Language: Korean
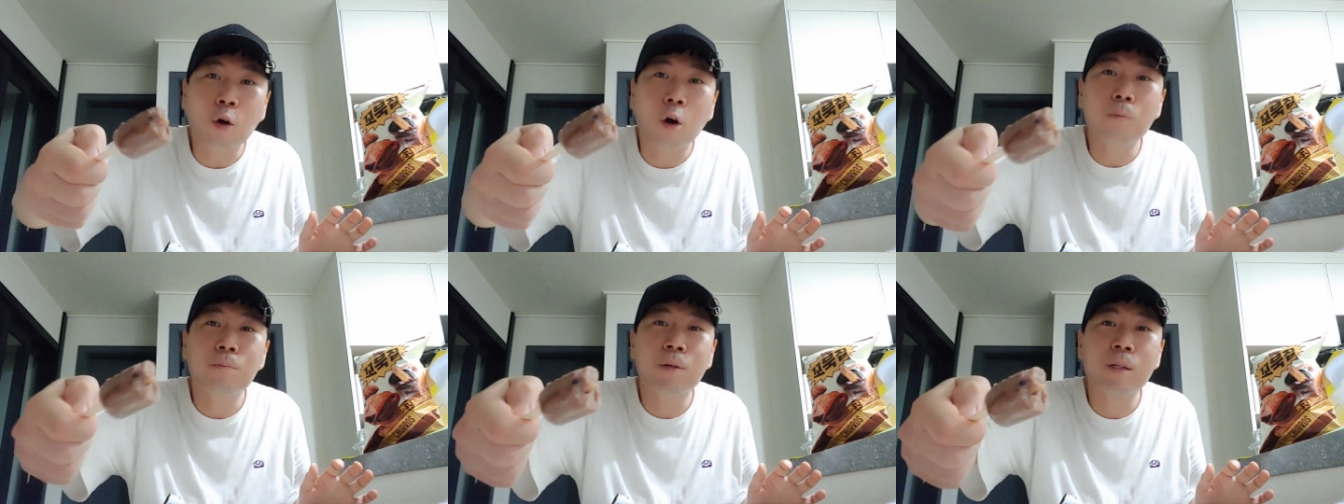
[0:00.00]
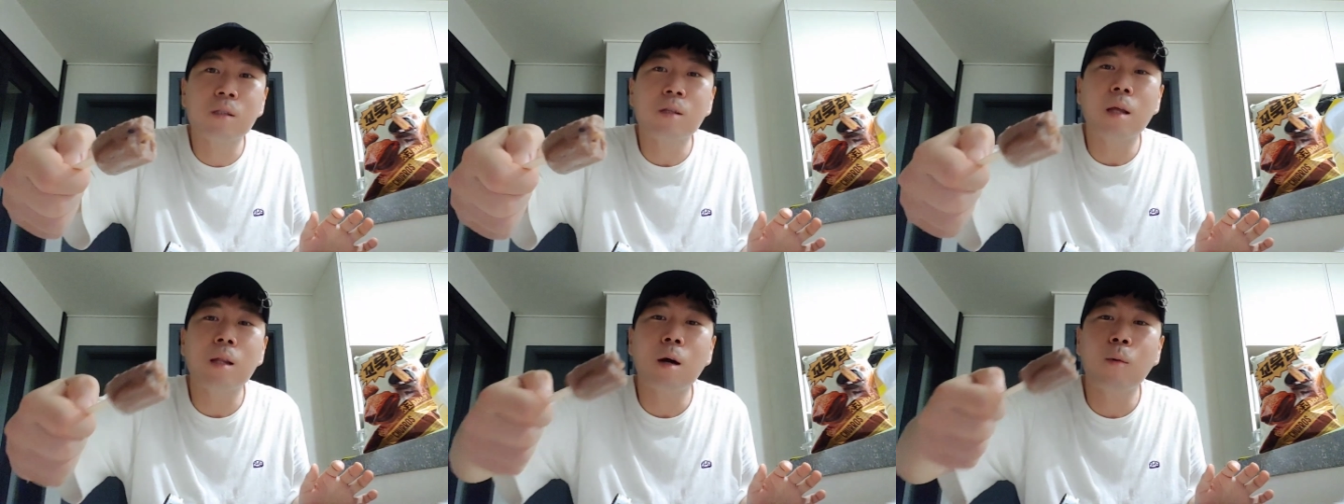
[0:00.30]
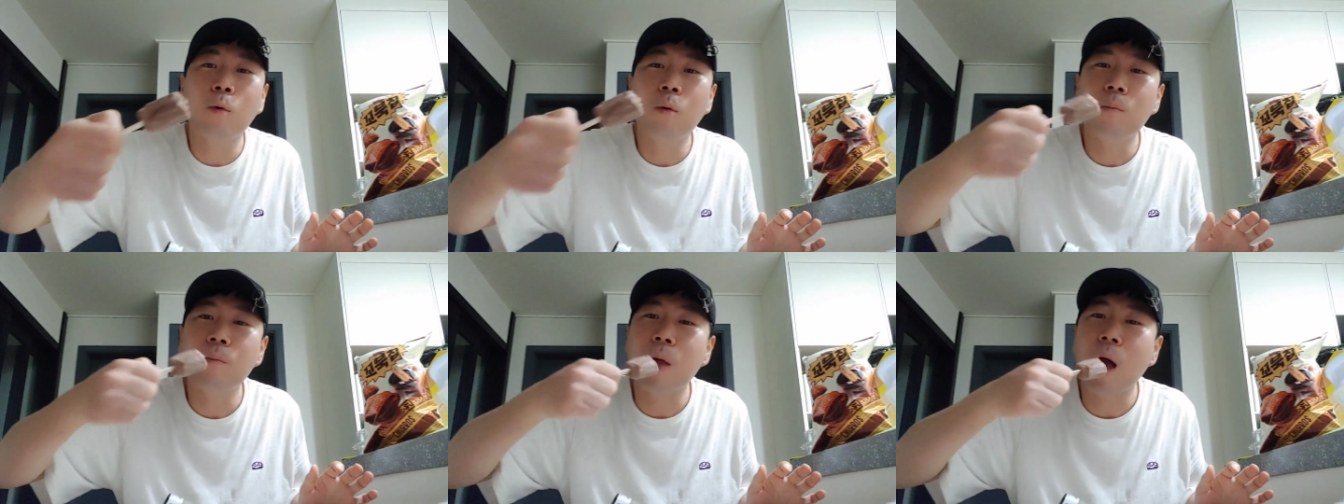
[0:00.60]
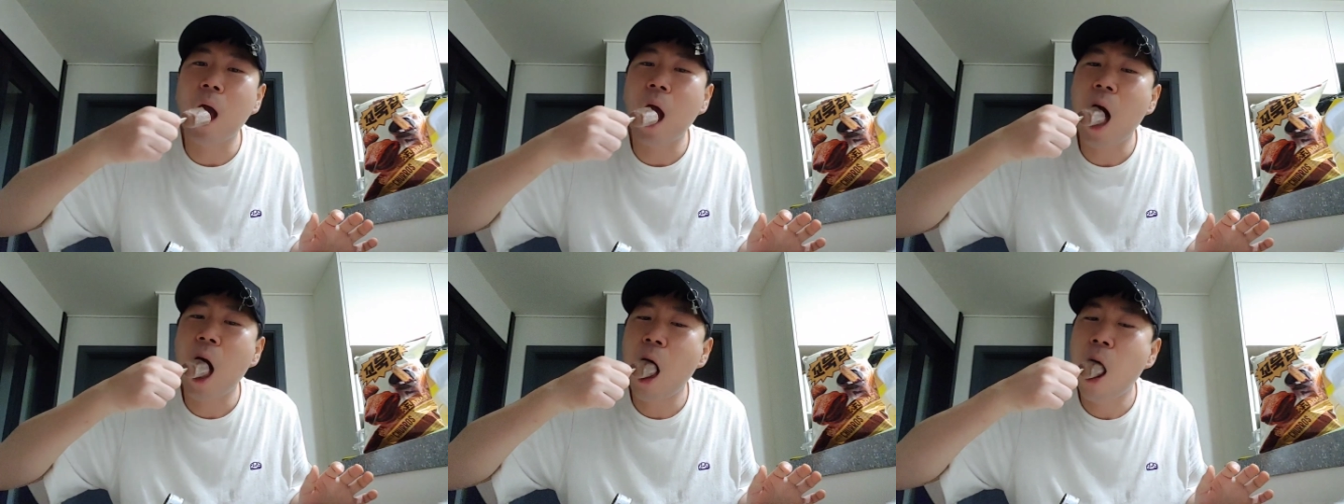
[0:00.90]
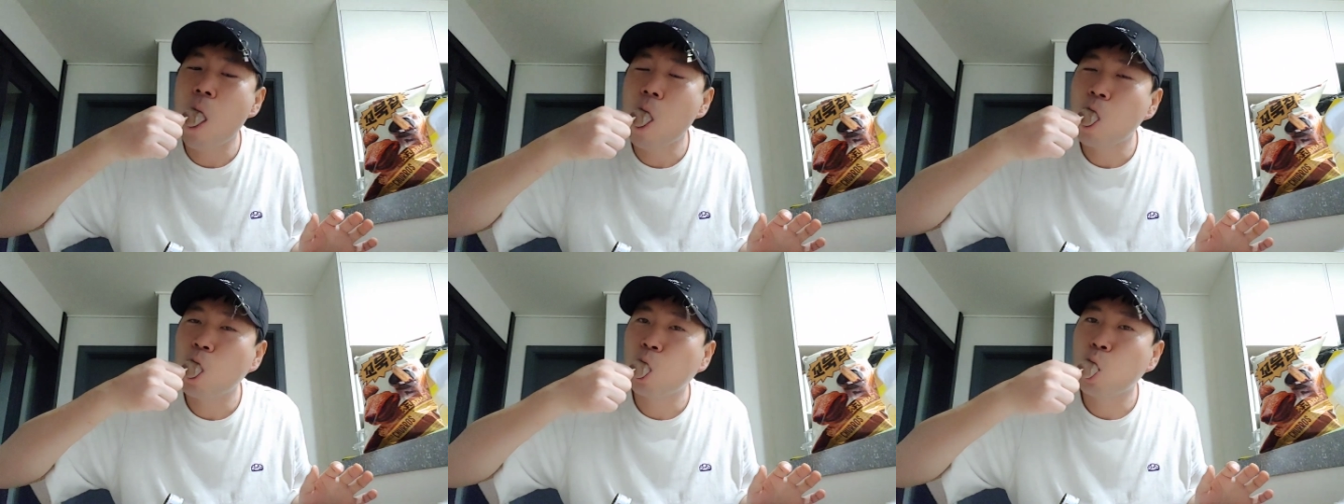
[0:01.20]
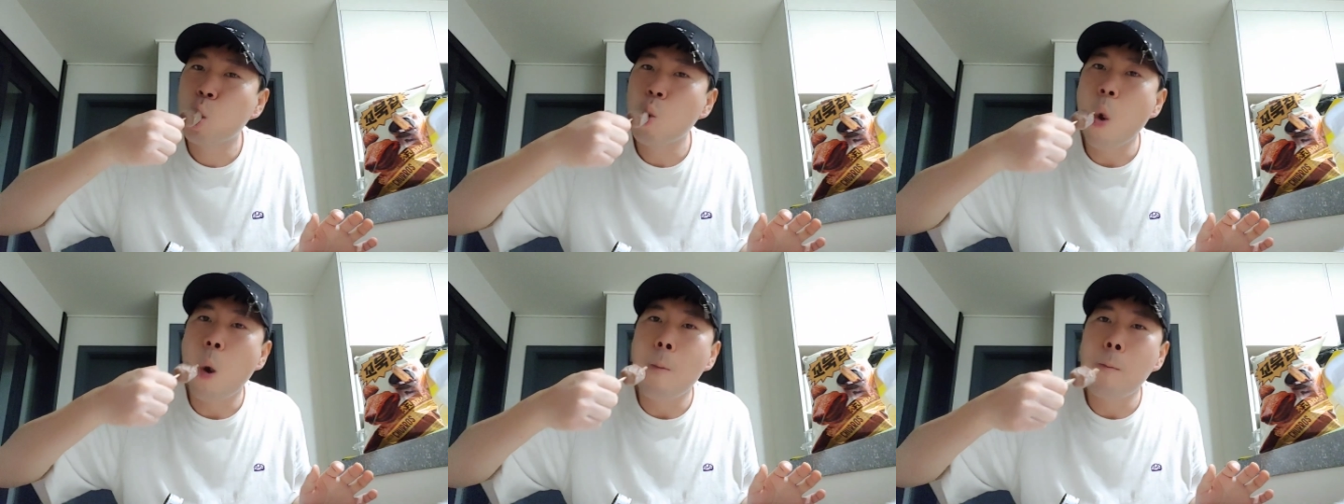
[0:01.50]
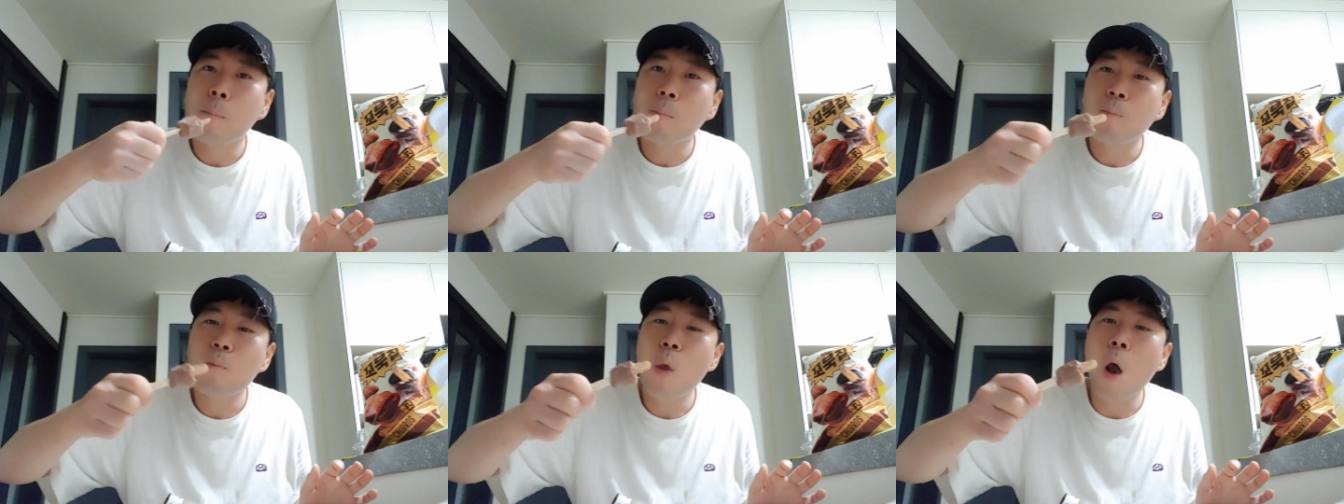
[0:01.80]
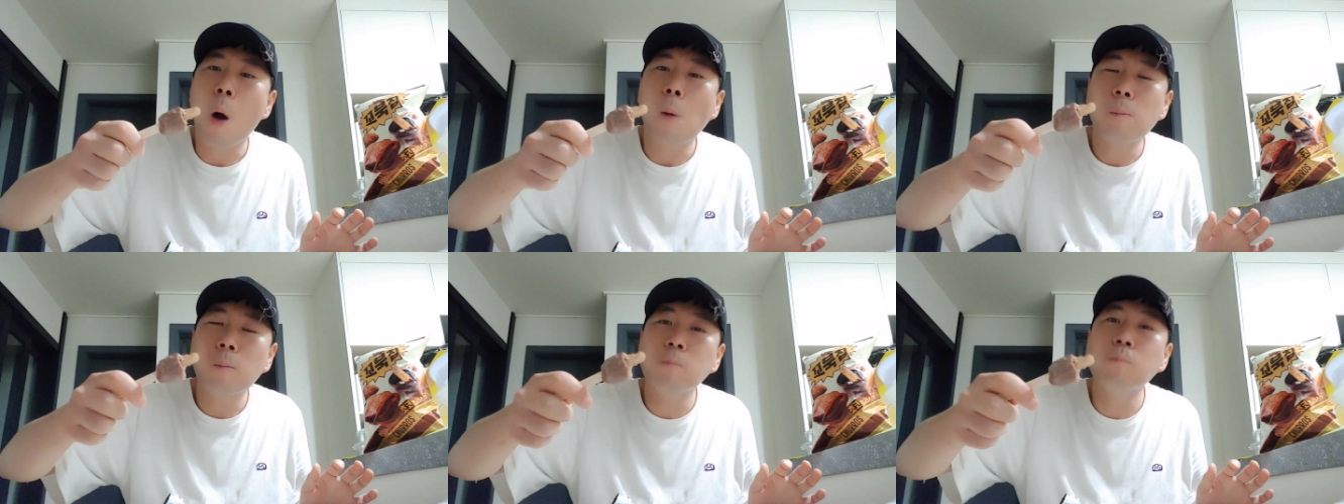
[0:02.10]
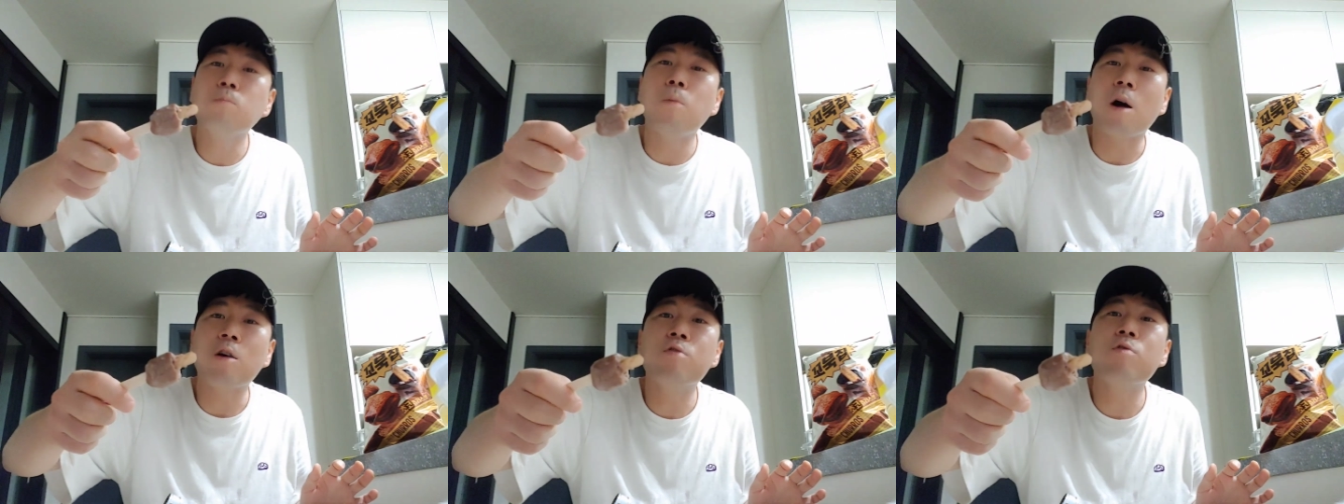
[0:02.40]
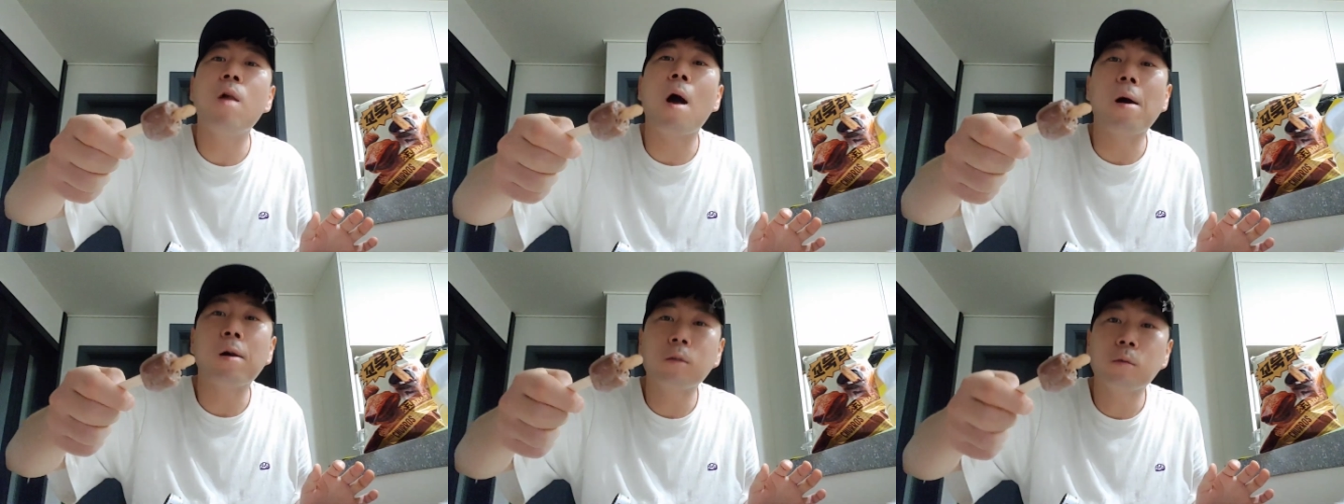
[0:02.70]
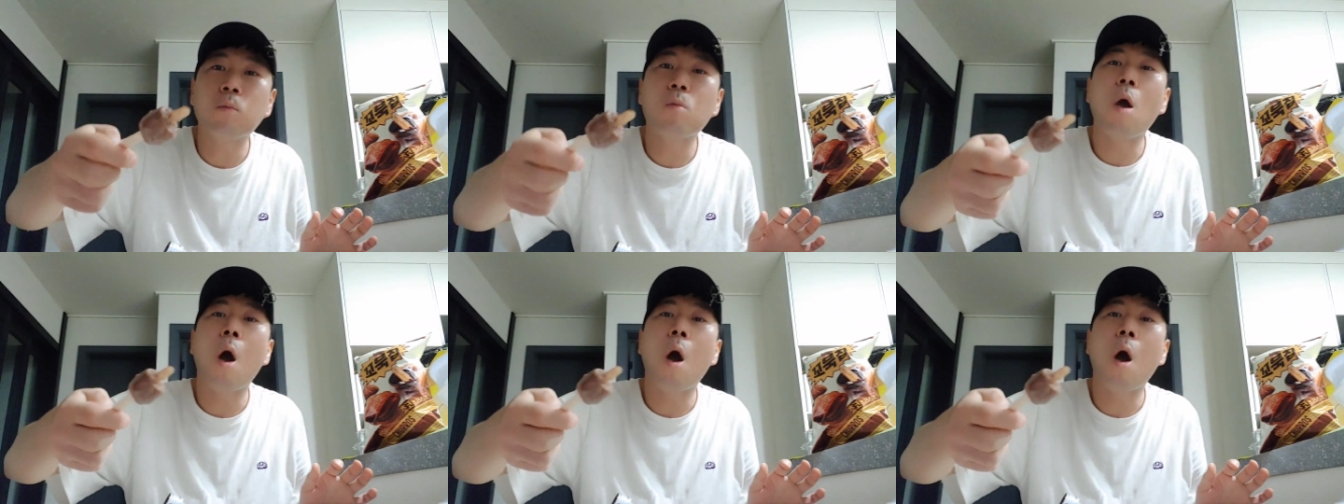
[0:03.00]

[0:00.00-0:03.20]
거의 비슷하다고 보면 돼. 음, 음 맛있네.